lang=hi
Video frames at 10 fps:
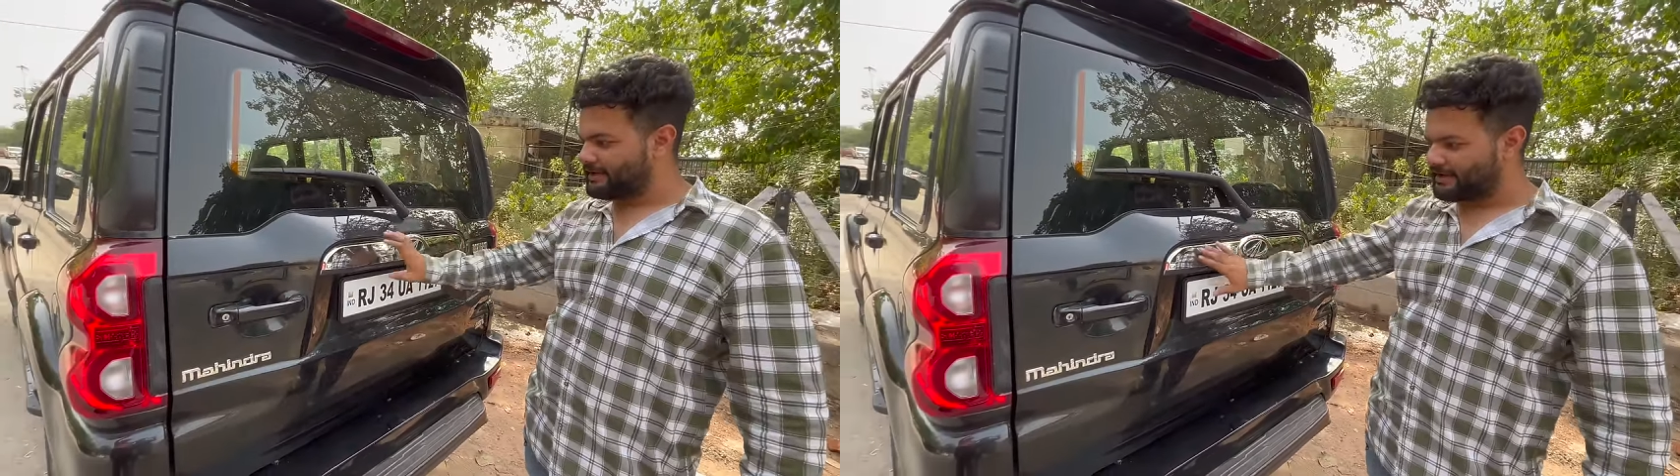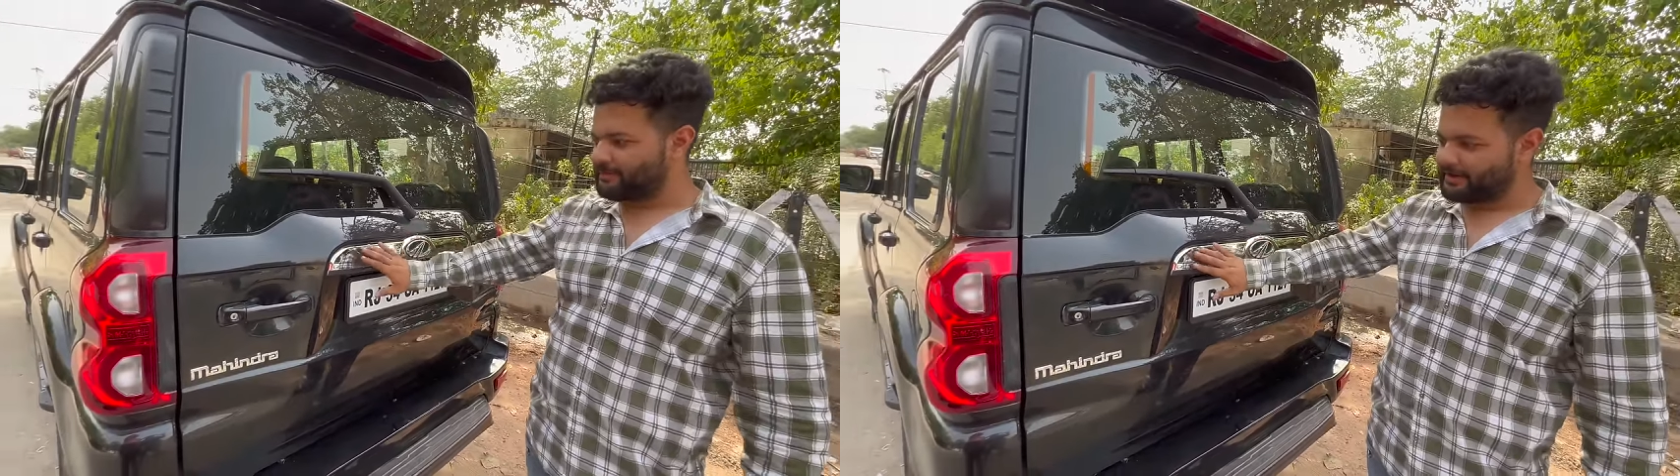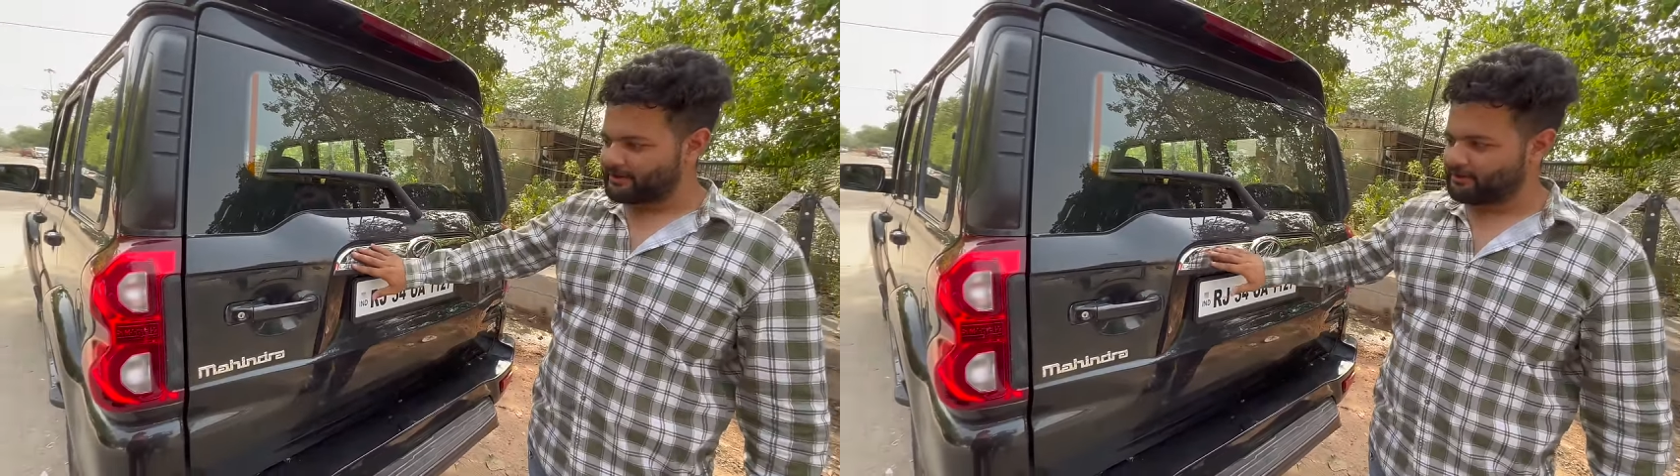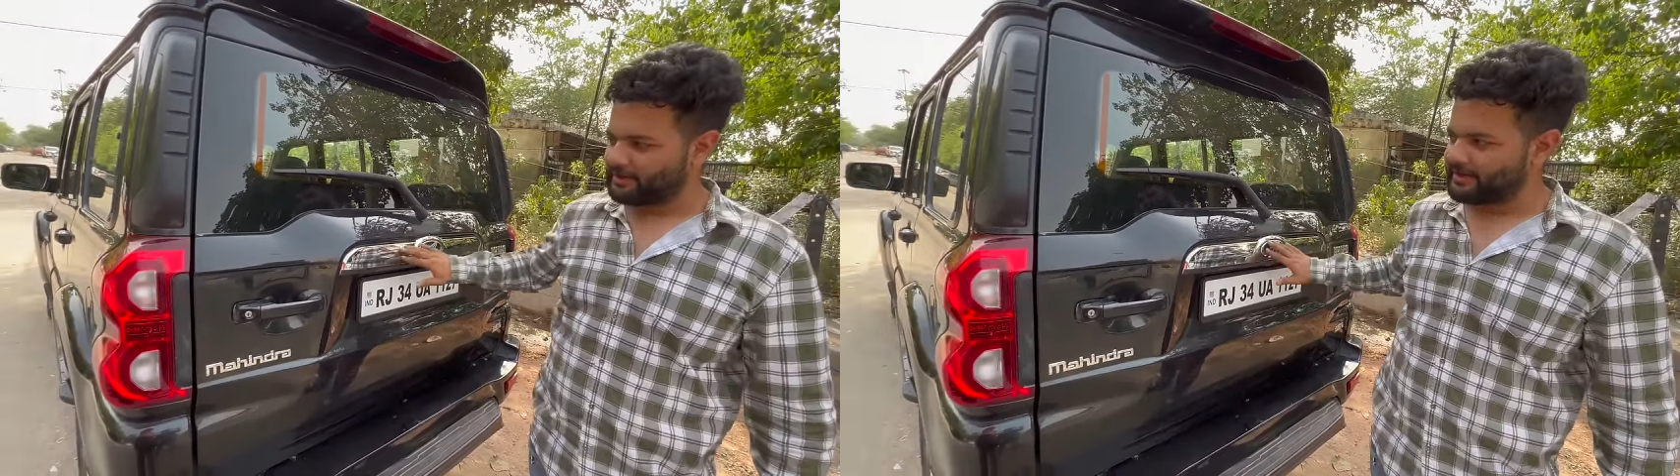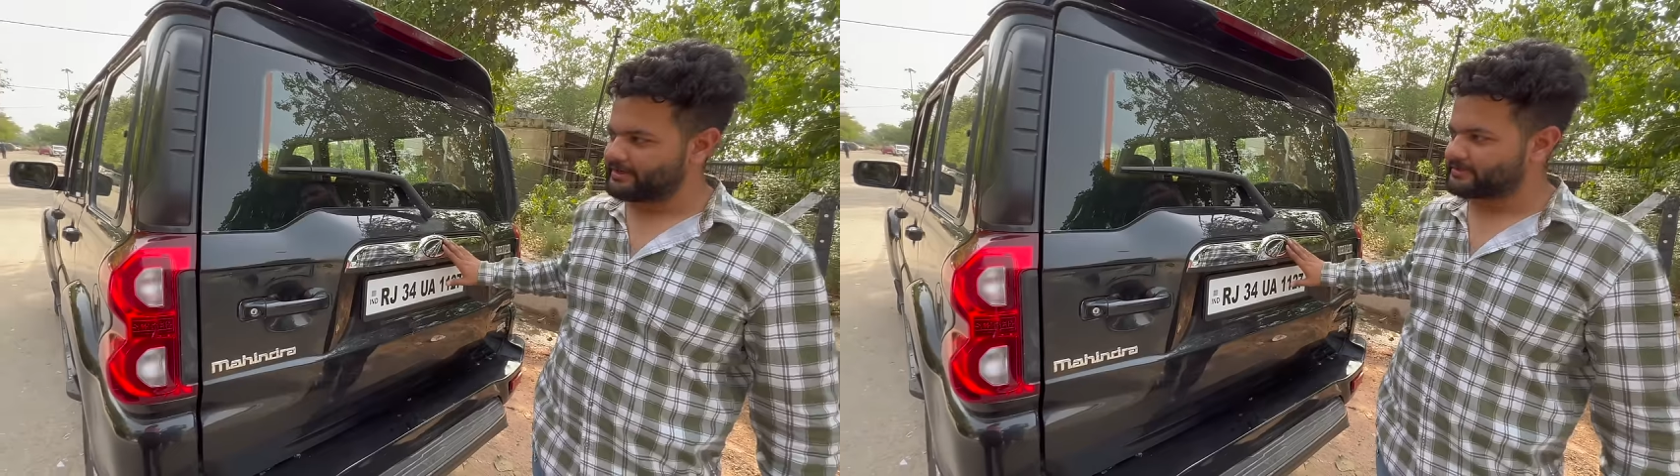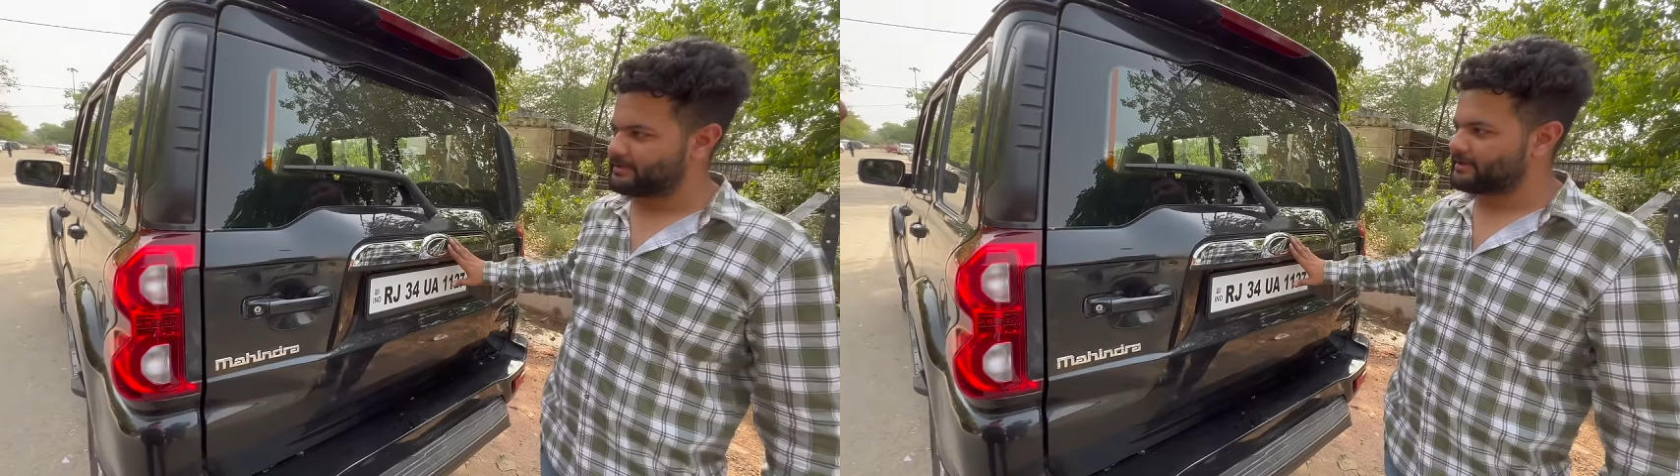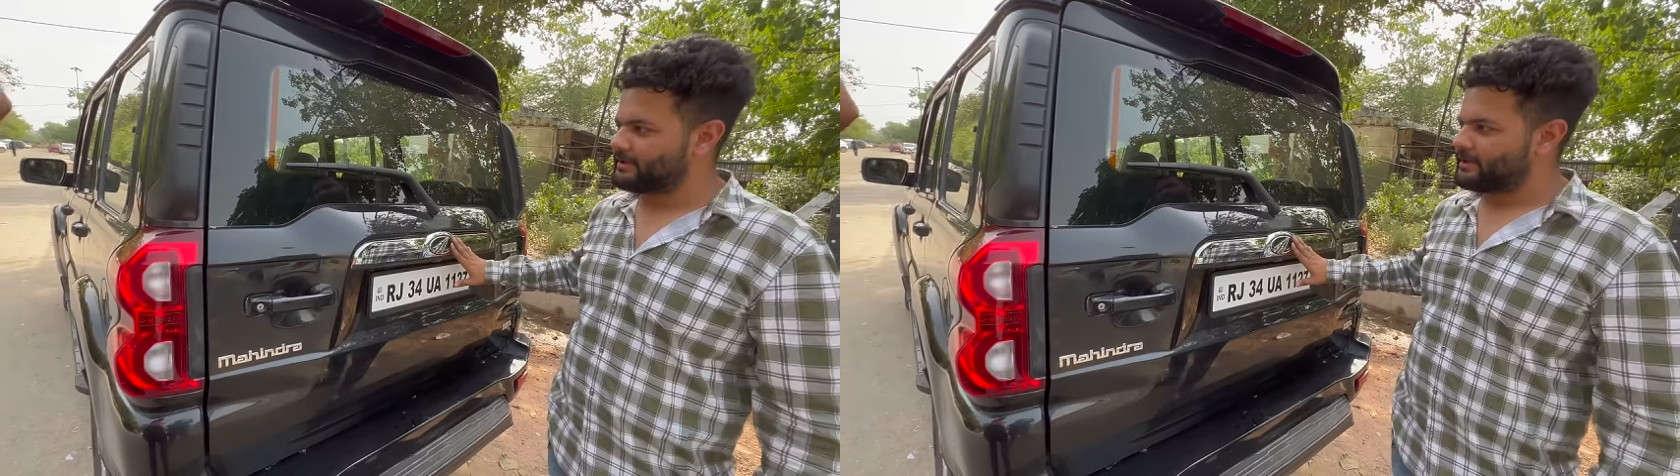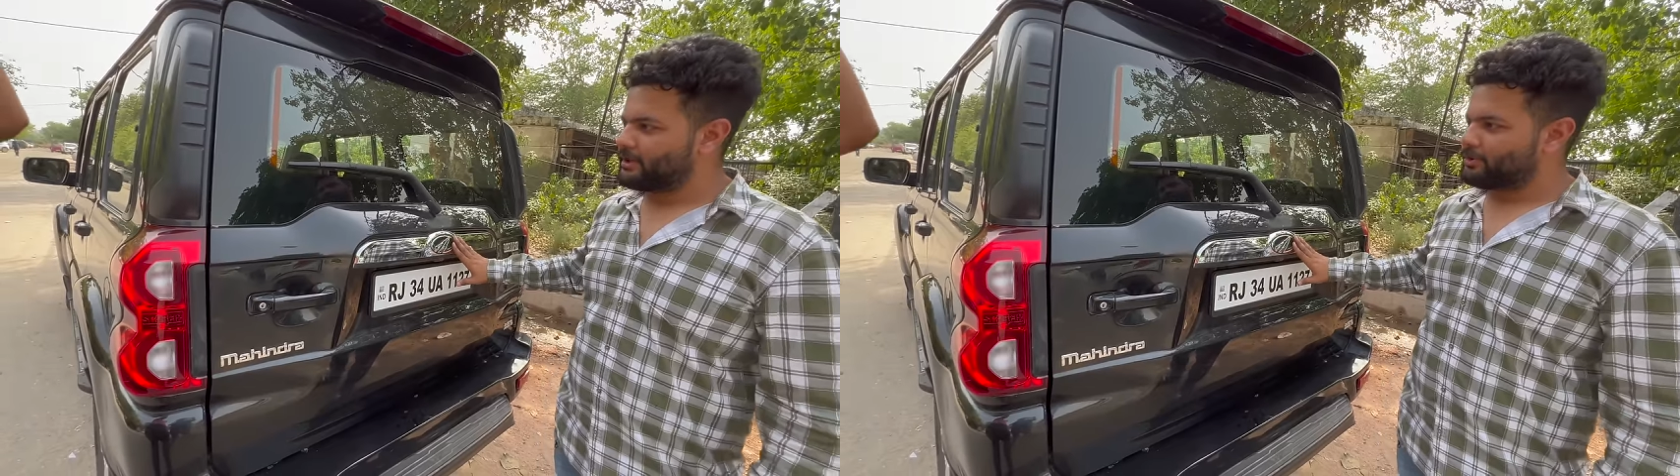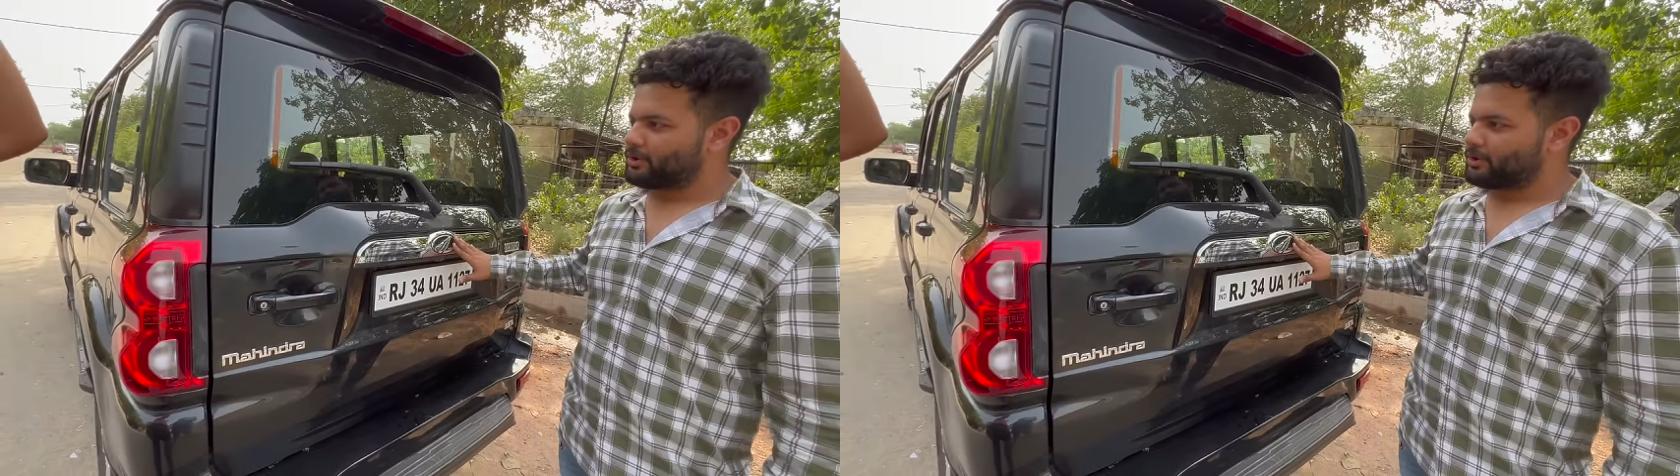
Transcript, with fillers: नया ब्रांड न्यू लगाया ये सामान अच्छा।